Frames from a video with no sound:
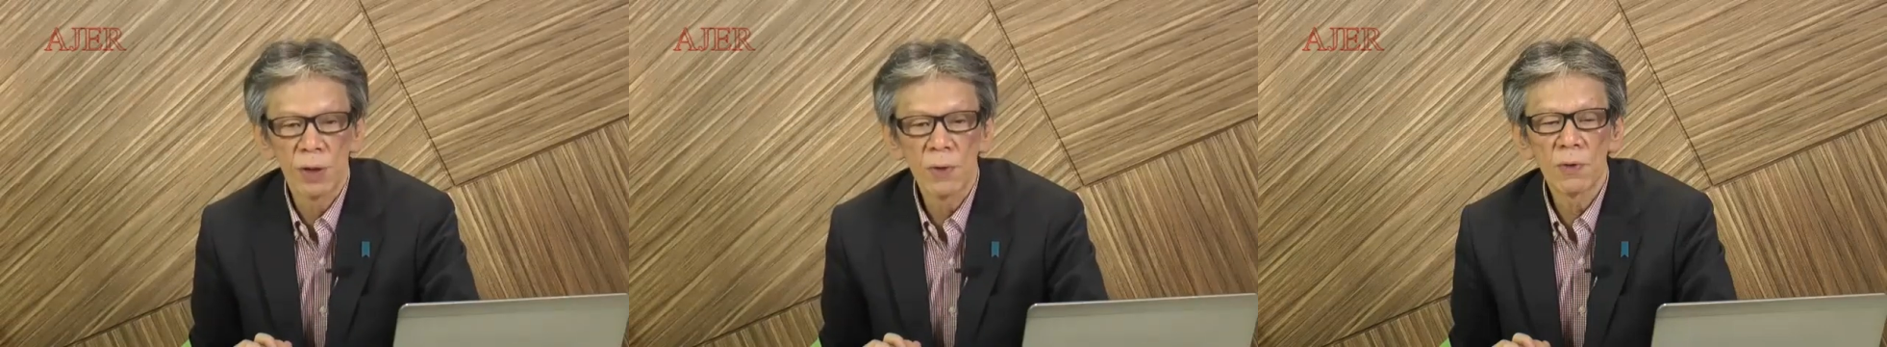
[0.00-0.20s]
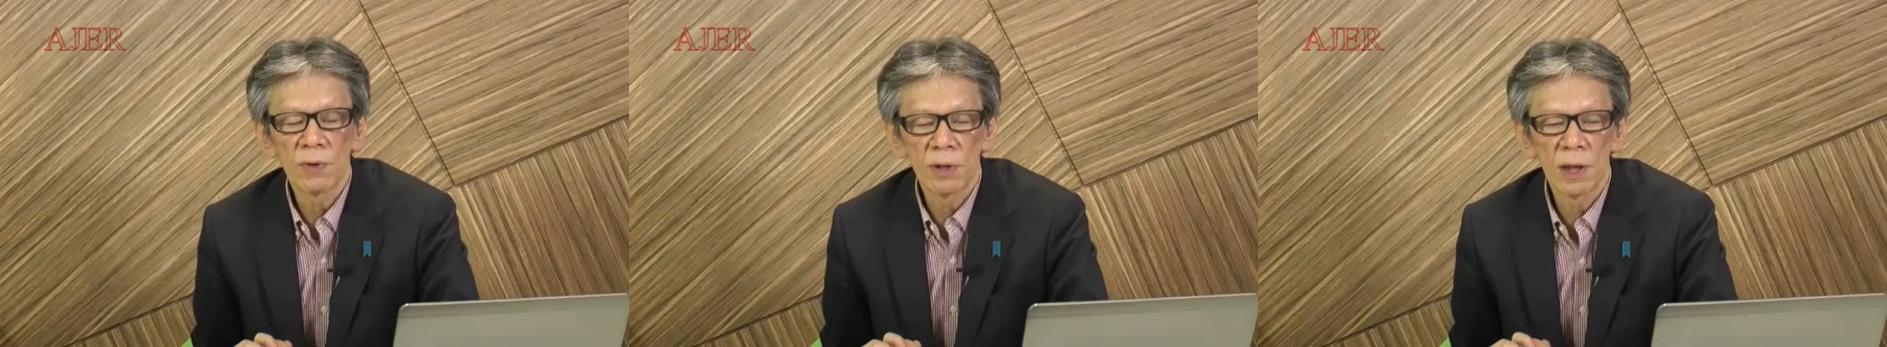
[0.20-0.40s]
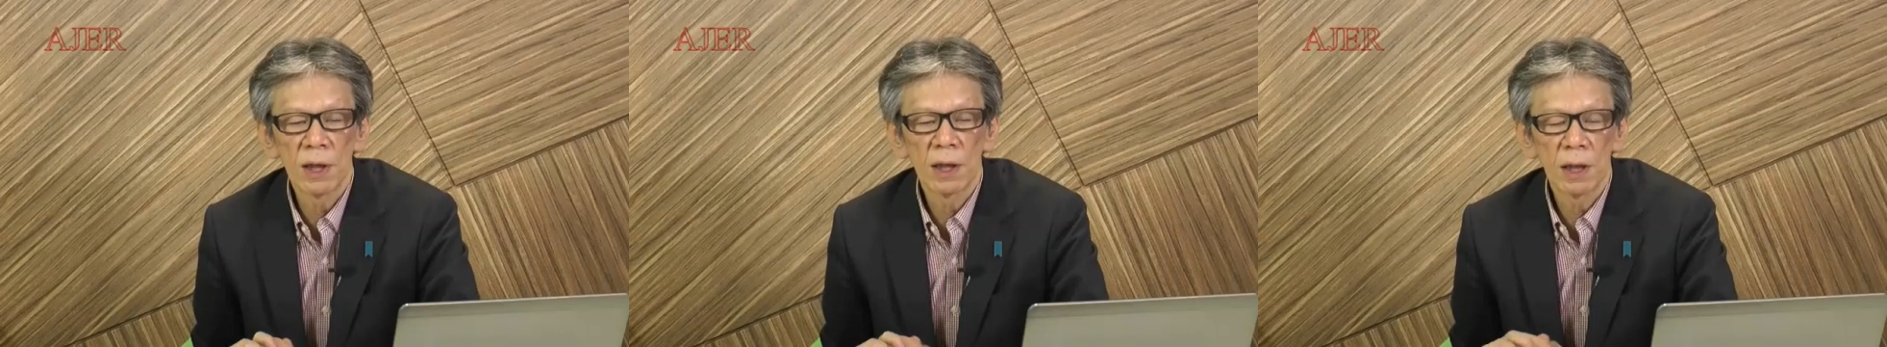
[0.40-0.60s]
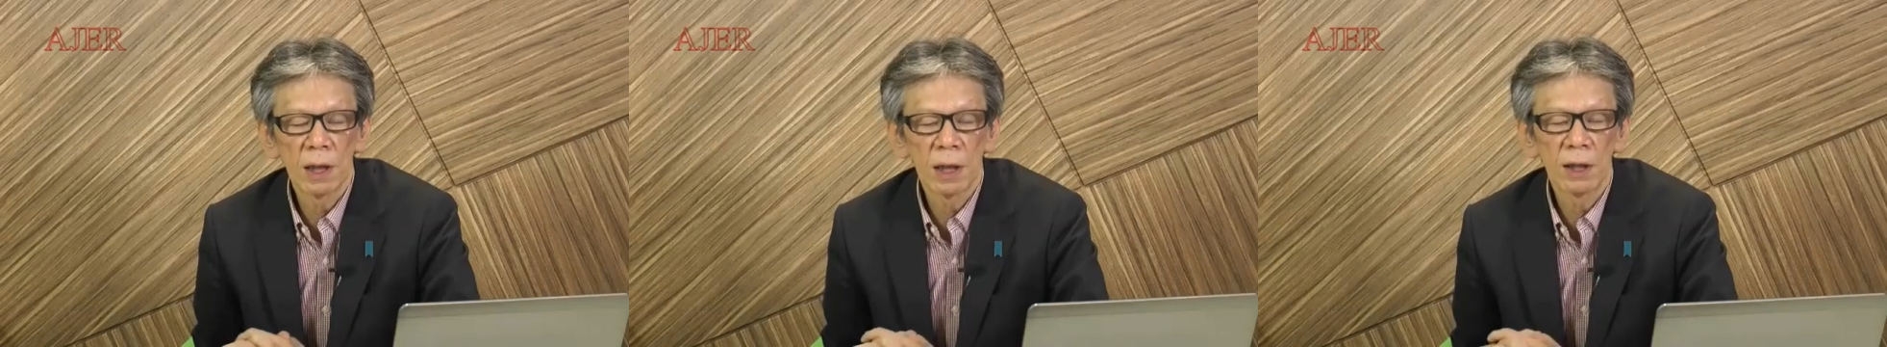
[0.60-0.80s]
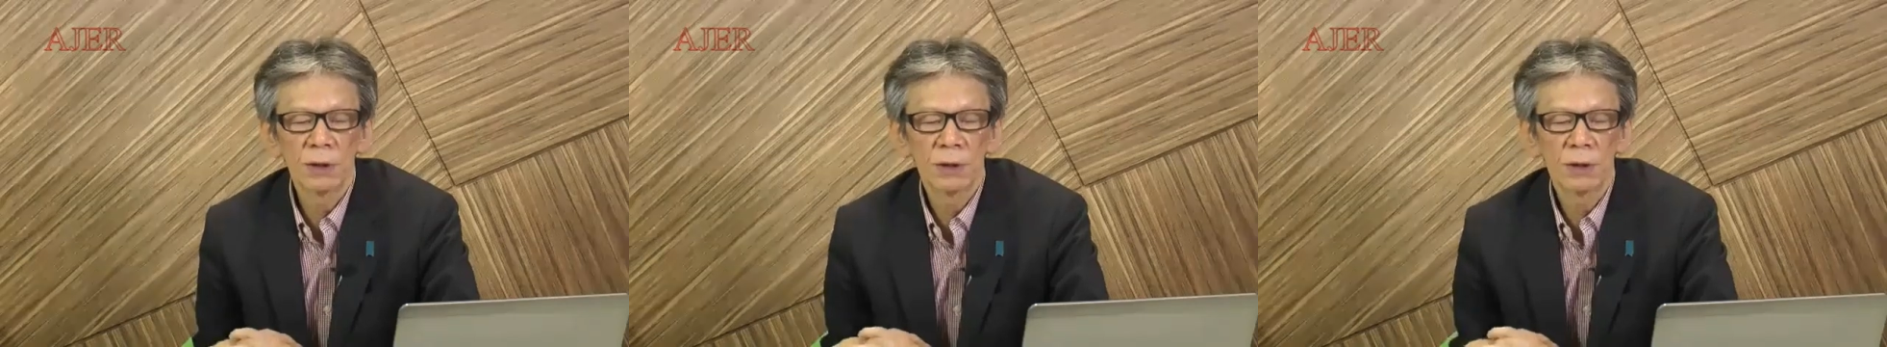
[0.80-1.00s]
ね沖縄か
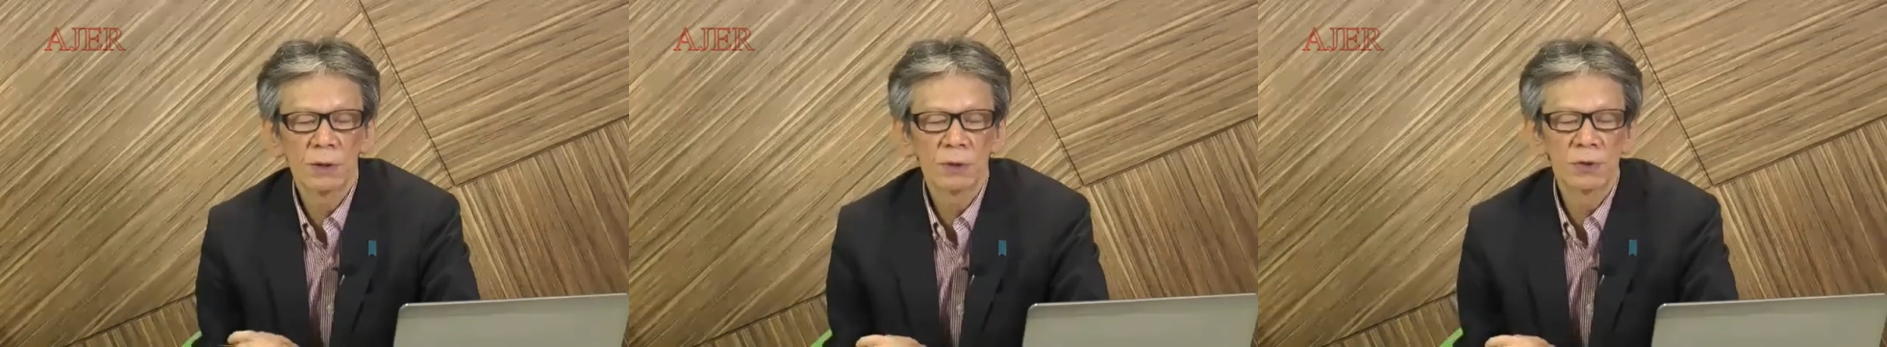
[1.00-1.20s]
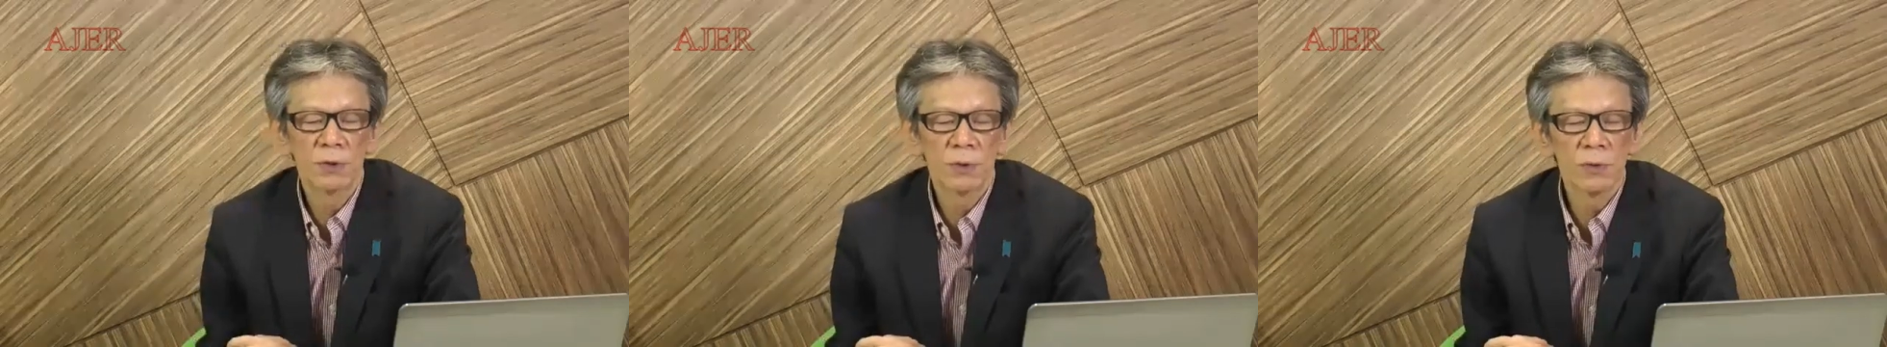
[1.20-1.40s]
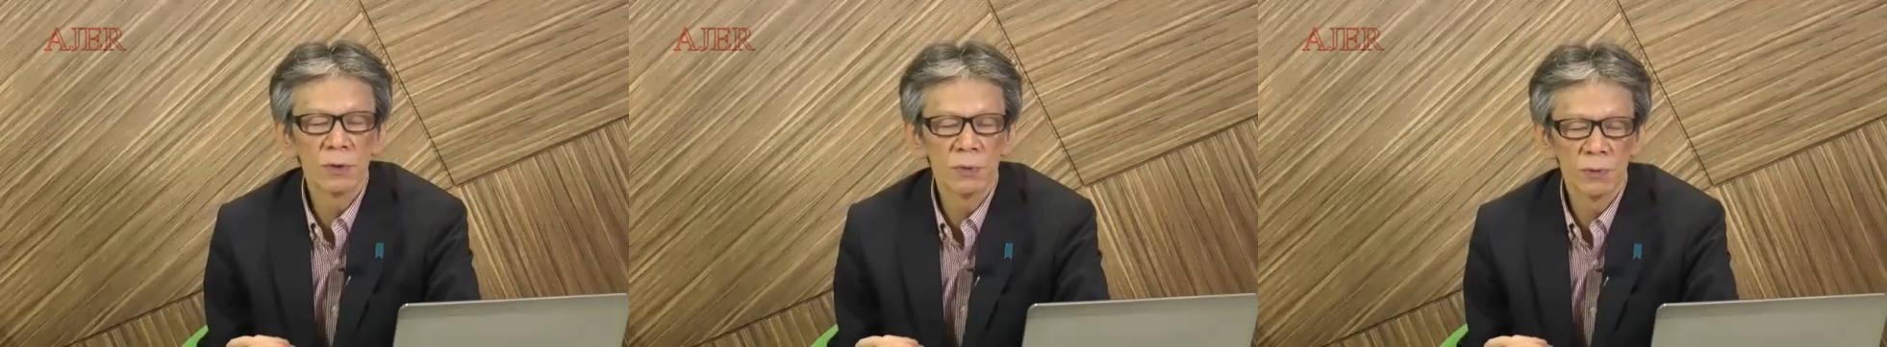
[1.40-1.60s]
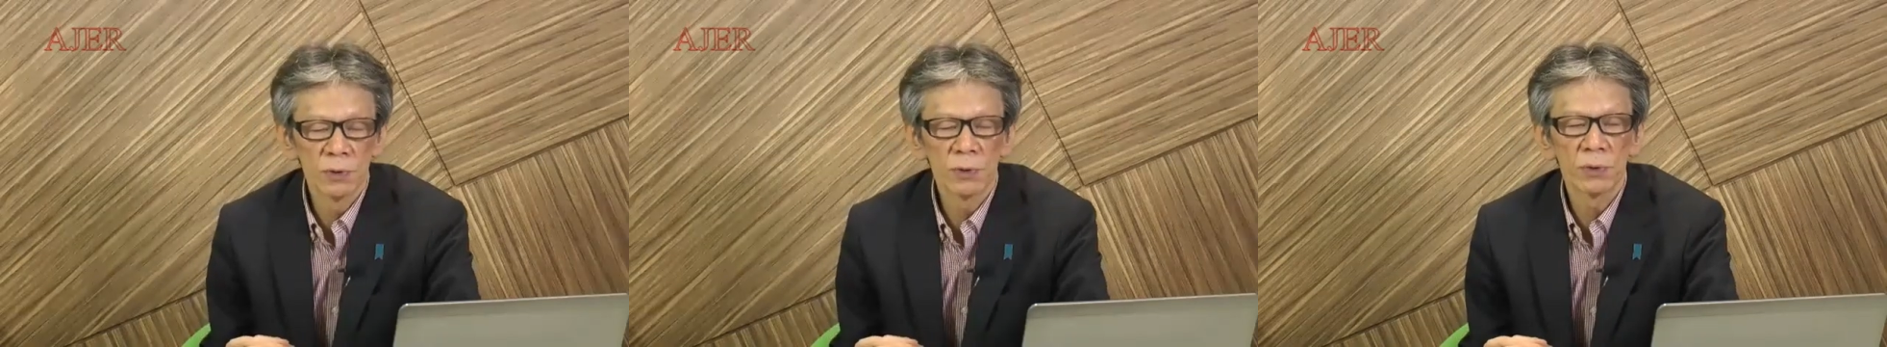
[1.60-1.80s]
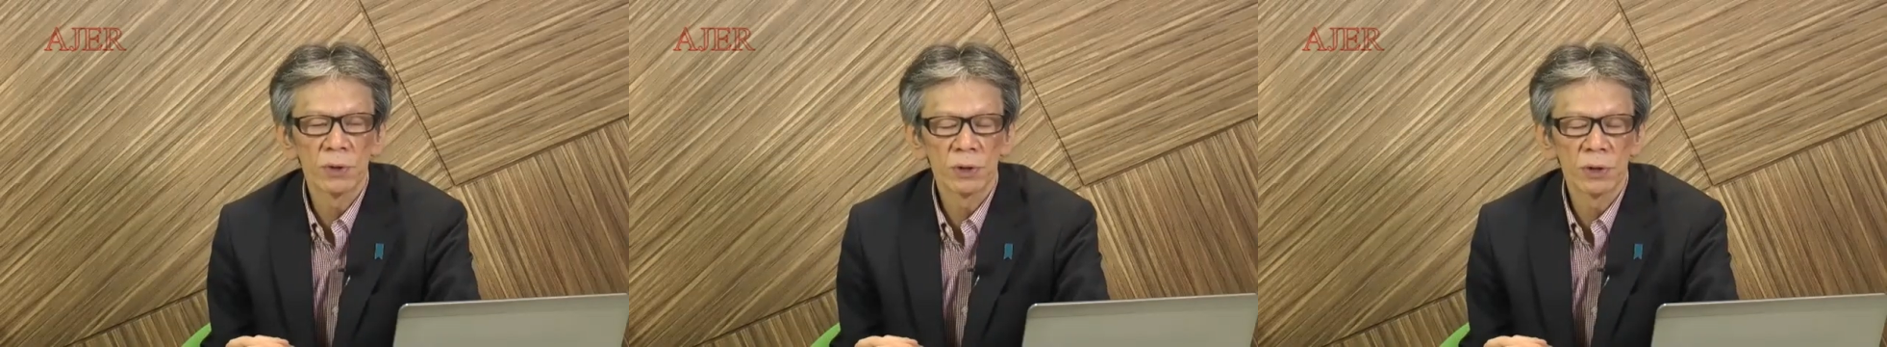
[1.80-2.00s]
ら入ってくる情報でも
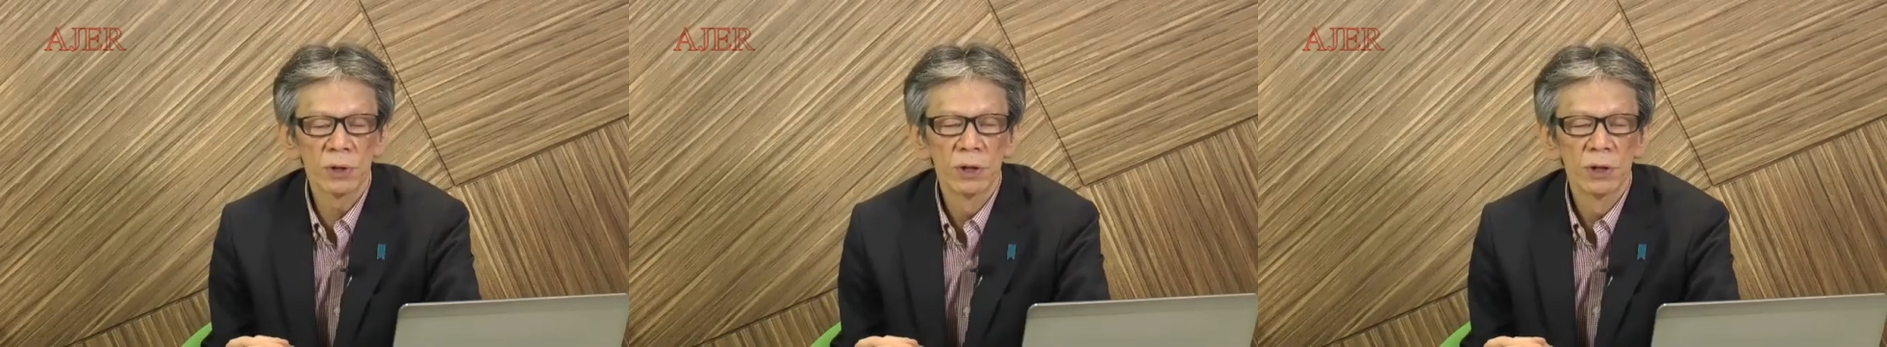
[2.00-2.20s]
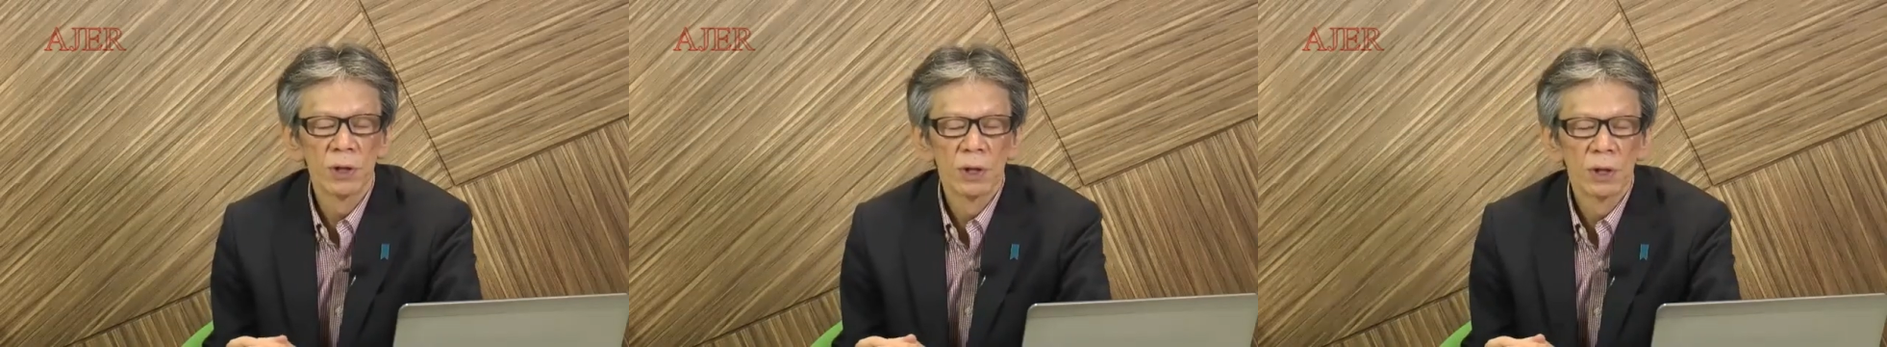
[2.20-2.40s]
そうです